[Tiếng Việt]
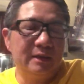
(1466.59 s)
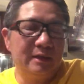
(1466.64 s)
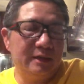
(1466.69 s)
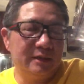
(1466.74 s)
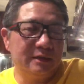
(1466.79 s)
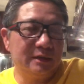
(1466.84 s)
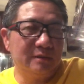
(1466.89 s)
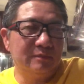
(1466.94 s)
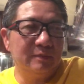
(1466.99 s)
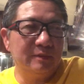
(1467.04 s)

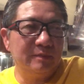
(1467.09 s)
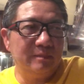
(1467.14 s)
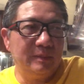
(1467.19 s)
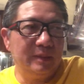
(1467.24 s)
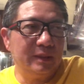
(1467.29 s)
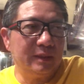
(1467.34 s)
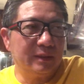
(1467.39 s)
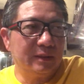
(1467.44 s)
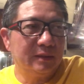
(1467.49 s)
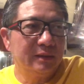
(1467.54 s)
để cho mình
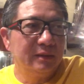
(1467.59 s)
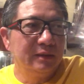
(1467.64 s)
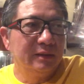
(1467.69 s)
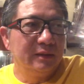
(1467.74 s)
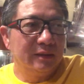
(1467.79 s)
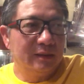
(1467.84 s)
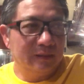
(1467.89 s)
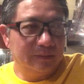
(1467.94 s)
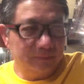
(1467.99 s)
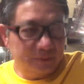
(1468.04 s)
biết
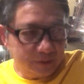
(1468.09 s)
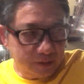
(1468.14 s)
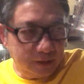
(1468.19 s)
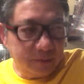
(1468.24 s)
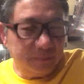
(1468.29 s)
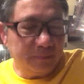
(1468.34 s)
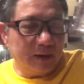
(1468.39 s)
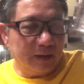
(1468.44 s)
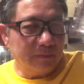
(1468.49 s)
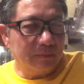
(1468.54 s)
là mấy
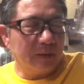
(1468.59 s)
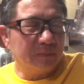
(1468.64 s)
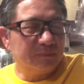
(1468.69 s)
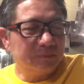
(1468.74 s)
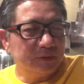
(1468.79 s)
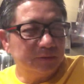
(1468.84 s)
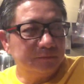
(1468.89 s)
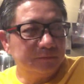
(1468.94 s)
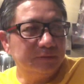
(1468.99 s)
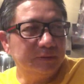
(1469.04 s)
gì bảo bọc
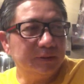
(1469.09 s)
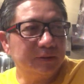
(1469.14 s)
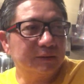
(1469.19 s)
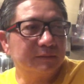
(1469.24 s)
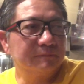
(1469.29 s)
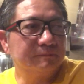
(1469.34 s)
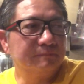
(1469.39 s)
nước Việt